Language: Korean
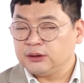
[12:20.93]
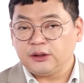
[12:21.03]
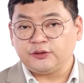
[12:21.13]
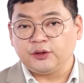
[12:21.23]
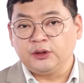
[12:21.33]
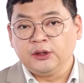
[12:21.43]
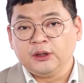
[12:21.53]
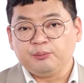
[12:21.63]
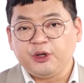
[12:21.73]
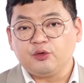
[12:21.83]
그래서
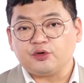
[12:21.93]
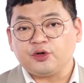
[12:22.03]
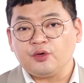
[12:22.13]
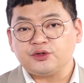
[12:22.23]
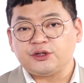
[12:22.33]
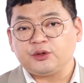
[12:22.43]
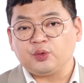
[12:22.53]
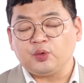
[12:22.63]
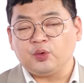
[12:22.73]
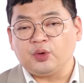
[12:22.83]
미국
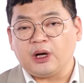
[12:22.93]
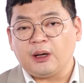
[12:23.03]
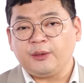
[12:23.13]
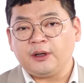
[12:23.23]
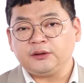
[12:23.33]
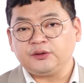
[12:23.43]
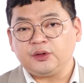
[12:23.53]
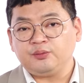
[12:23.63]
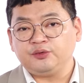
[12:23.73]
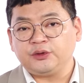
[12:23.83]
경제도 아마
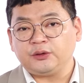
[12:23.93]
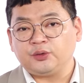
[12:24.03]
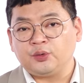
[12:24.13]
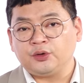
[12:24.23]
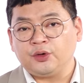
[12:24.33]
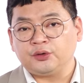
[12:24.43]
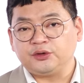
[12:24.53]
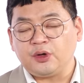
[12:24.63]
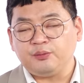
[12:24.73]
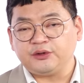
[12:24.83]
트럼프 대통령,
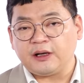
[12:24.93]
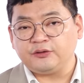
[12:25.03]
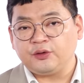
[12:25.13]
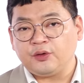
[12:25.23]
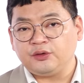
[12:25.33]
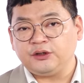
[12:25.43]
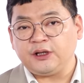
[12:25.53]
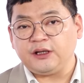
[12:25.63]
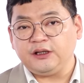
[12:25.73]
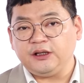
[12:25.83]
트럼프
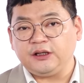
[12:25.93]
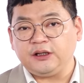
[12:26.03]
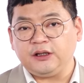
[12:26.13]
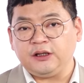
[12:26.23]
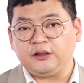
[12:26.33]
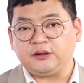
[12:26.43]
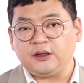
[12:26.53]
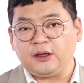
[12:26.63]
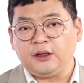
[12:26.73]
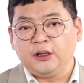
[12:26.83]
당선인의 2기
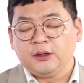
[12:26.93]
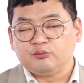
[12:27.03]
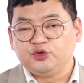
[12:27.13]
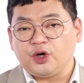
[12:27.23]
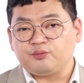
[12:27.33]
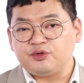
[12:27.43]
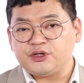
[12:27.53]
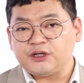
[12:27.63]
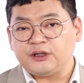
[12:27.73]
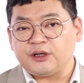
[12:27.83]
때 무역
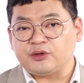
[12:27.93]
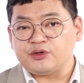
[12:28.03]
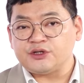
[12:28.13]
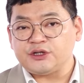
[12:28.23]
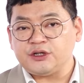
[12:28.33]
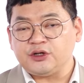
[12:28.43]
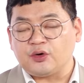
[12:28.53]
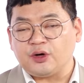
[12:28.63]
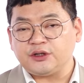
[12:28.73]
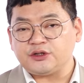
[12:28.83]
분쟁이라든지
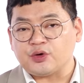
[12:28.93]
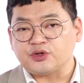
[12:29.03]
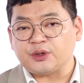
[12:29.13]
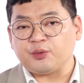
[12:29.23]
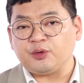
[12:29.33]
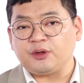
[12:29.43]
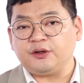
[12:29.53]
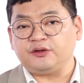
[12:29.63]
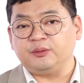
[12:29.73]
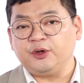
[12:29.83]
여러 가지 정책 변화가
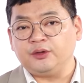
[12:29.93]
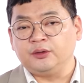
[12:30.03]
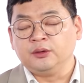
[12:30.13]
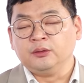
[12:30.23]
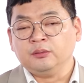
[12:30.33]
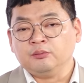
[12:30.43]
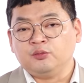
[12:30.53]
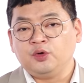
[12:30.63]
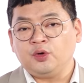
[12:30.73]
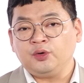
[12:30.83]
있으면
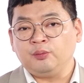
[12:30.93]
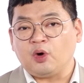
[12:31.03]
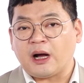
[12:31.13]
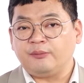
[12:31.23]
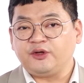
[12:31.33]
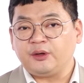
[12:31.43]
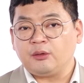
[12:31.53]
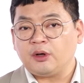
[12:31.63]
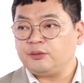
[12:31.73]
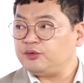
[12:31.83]
물론 뭐
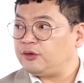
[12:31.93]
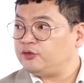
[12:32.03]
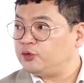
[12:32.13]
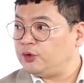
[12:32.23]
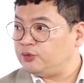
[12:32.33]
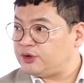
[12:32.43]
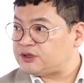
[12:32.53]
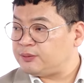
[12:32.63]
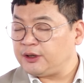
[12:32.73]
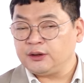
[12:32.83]
감세라고 하는 플러스 요인도
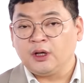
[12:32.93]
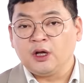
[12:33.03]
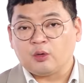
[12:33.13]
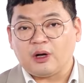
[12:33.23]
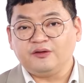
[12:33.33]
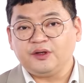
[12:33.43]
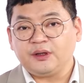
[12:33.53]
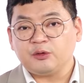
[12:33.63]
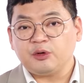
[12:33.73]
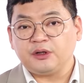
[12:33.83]
있지만
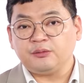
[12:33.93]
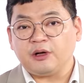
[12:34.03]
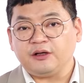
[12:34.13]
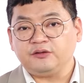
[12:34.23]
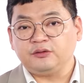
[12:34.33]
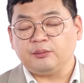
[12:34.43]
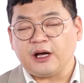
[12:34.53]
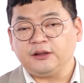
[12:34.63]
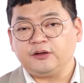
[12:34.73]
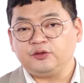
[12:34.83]
관세라고 하는 마이스,
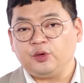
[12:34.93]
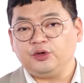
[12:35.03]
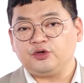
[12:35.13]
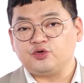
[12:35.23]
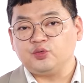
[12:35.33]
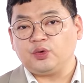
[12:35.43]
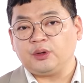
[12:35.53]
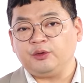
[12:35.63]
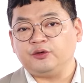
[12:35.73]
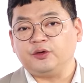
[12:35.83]
마이너스 요인이
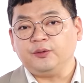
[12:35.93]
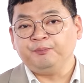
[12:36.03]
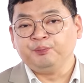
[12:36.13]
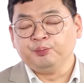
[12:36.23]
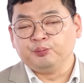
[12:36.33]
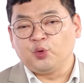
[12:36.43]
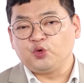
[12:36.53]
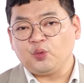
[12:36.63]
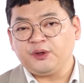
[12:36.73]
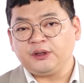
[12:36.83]
충돌하면서 뭐
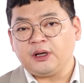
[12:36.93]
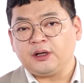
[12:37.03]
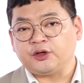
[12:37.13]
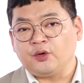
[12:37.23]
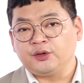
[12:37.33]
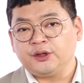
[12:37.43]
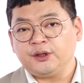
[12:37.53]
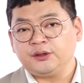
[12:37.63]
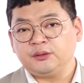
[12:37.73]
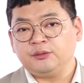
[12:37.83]
소비나
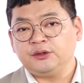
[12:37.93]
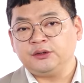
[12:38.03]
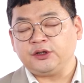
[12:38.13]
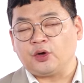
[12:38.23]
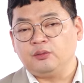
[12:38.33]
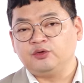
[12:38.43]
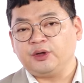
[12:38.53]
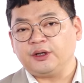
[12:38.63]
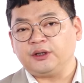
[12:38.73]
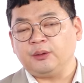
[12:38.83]
경기의 흐름들이
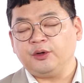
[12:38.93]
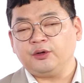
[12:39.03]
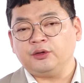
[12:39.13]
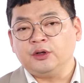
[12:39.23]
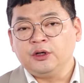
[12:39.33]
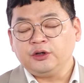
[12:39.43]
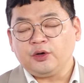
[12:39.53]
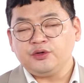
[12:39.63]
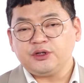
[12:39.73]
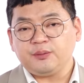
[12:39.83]
결부되게 되면
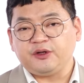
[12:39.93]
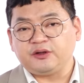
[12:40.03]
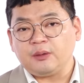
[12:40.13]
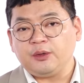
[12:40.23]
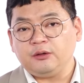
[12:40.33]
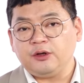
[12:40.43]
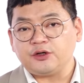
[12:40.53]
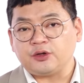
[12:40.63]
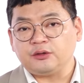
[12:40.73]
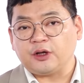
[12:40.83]
현재 비싼
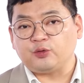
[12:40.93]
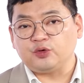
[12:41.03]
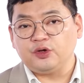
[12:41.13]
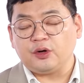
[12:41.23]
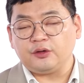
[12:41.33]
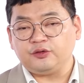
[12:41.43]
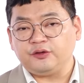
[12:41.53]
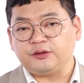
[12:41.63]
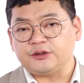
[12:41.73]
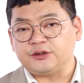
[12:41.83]
밸류에이션을 계속 이어갈 수
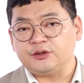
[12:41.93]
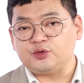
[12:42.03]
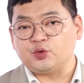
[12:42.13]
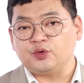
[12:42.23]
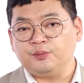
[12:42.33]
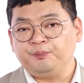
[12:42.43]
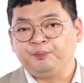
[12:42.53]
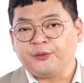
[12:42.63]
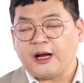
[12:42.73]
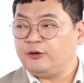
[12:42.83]
있을지는 조금
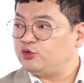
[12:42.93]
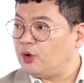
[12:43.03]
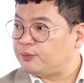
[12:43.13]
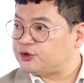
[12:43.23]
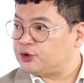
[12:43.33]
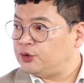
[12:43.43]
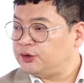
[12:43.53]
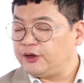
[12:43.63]
알 수가 없죠.